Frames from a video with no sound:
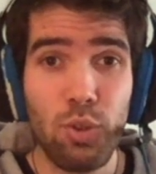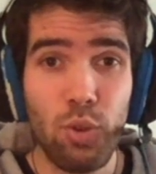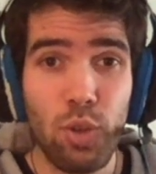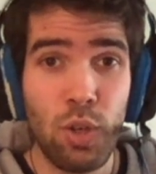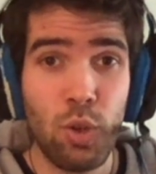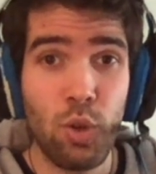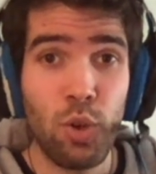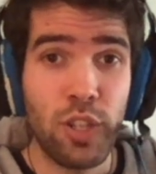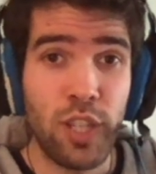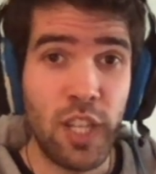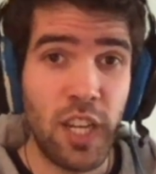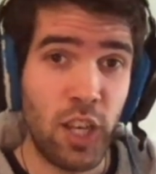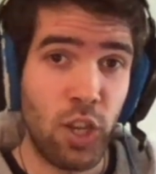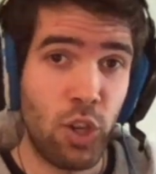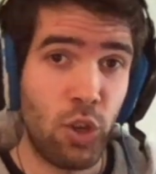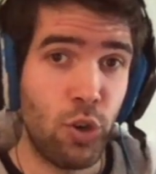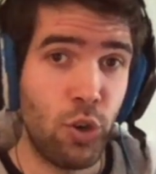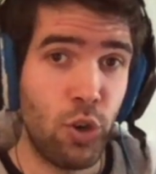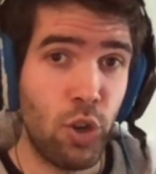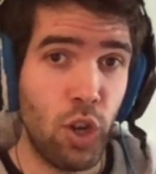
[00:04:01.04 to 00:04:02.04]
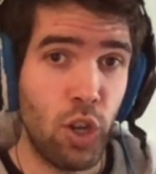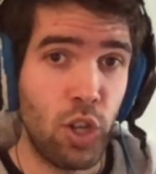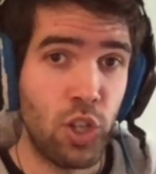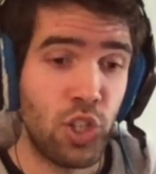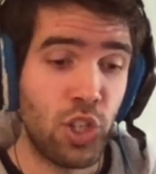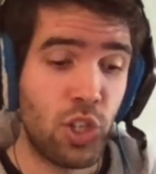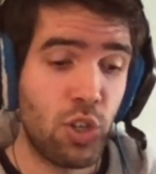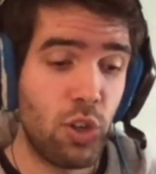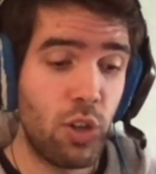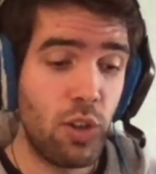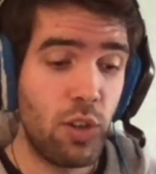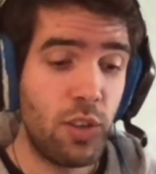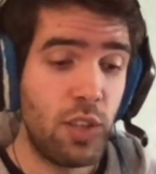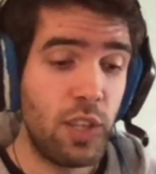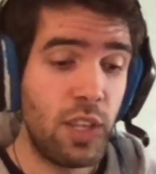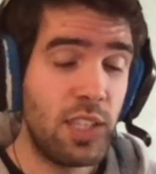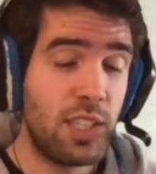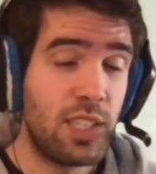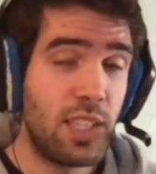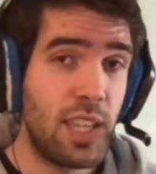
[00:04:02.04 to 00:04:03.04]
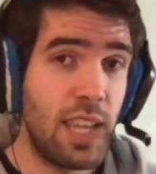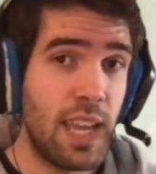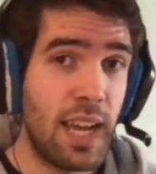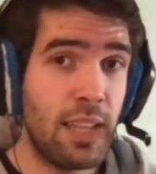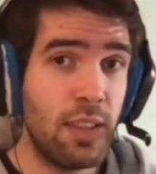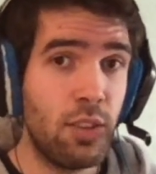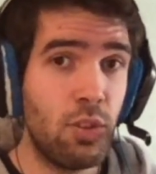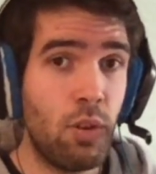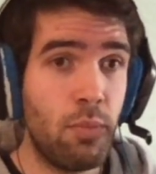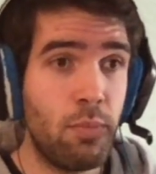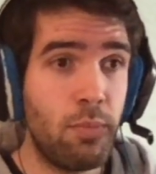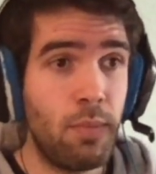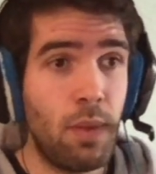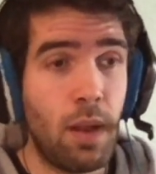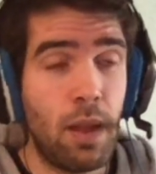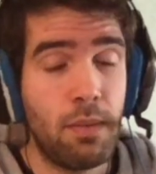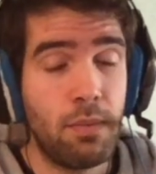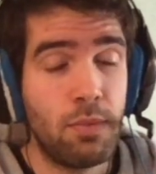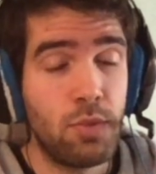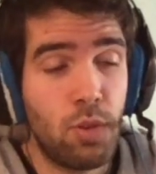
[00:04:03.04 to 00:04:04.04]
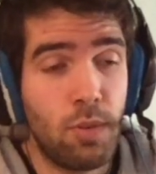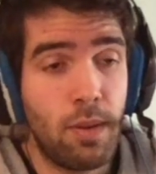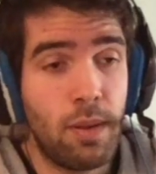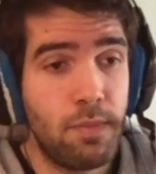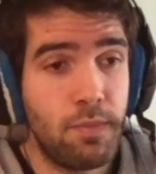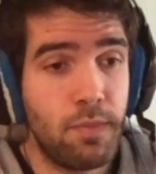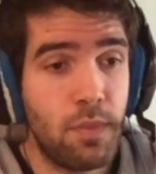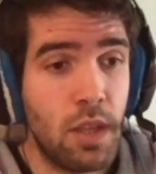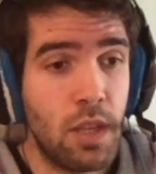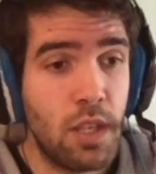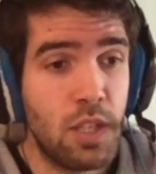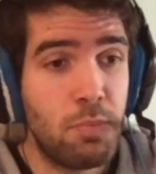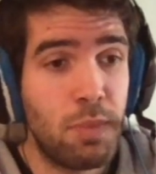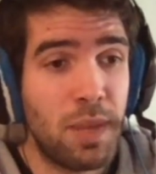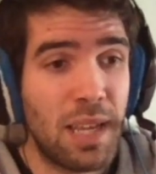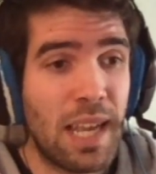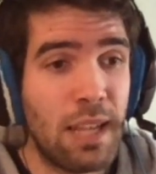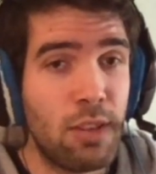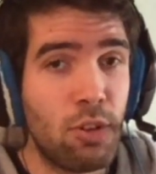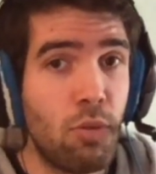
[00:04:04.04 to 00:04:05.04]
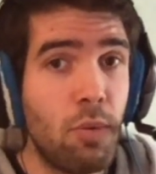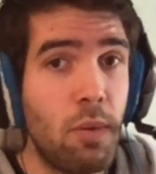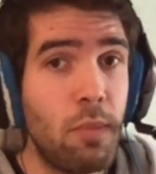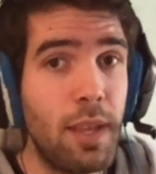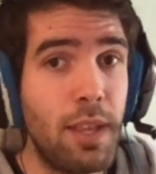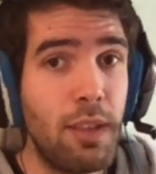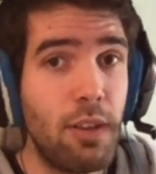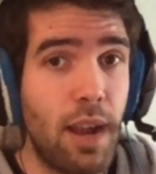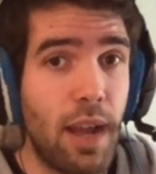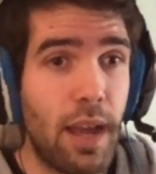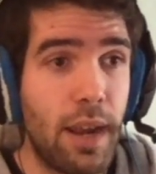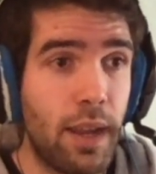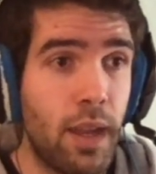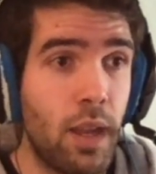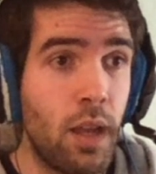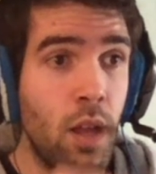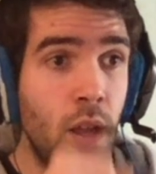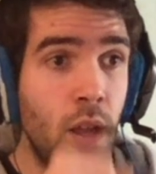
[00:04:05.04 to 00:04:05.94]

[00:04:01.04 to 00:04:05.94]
in ordine cronologico insegnando, insomma, spiegando come migliorare